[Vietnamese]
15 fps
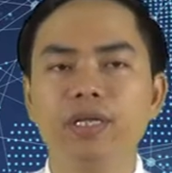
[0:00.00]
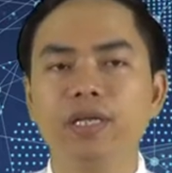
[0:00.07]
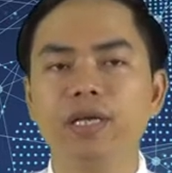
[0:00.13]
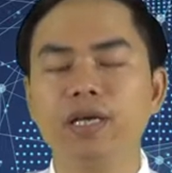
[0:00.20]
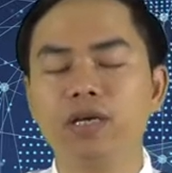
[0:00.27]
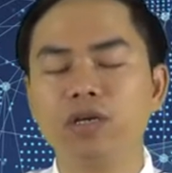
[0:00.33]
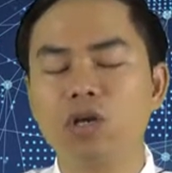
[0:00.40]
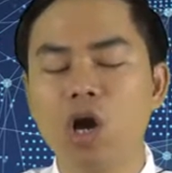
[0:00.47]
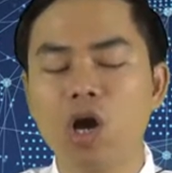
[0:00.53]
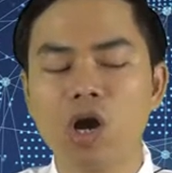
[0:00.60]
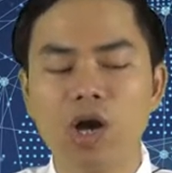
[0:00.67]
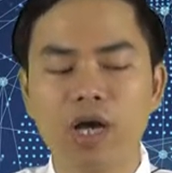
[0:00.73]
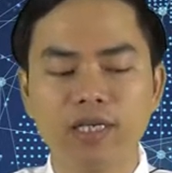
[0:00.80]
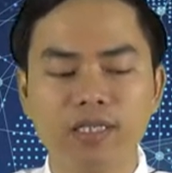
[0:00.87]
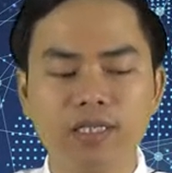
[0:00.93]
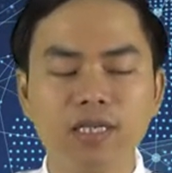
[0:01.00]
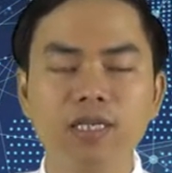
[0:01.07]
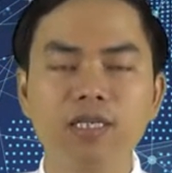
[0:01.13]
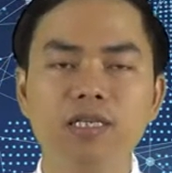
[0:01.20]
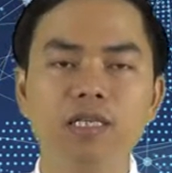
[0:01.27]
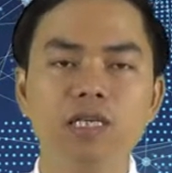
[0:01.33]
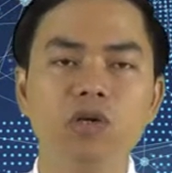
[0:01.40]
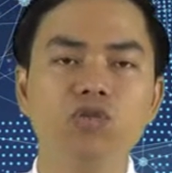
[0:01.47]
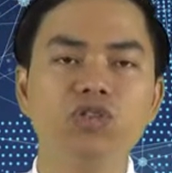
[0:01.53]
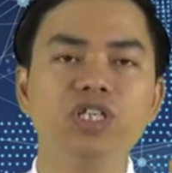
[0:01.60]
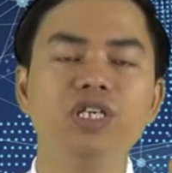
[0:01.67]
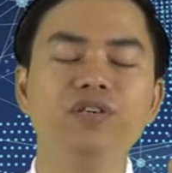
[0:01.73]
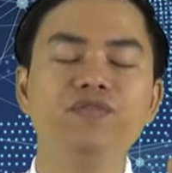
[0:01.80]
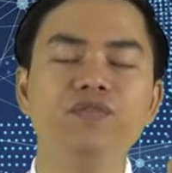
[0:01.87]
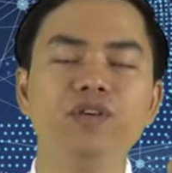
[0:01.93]
thì đòi hỏi rất nhiều
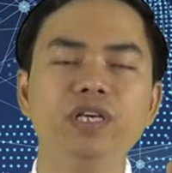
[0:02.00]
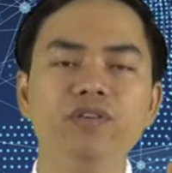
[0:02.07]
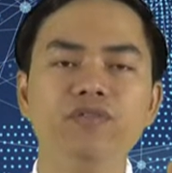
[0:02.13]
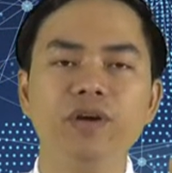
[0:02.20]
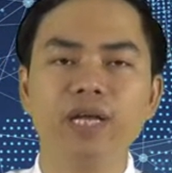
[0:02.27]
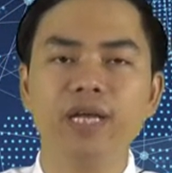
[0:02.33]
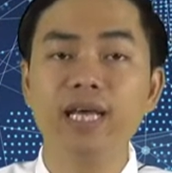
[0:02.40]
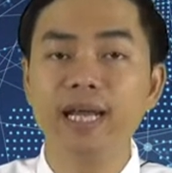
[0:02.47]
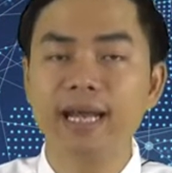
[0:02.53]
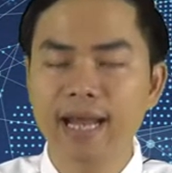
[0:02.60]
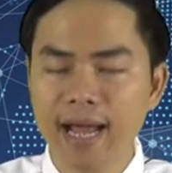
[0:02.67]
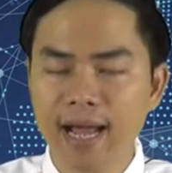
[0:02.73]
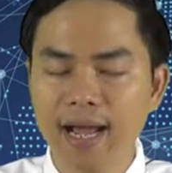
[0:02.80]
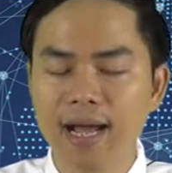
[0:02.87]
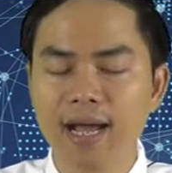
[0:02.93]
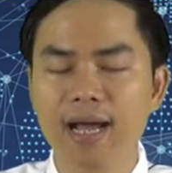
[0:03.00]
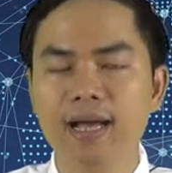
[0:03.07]
chi phí về điện năng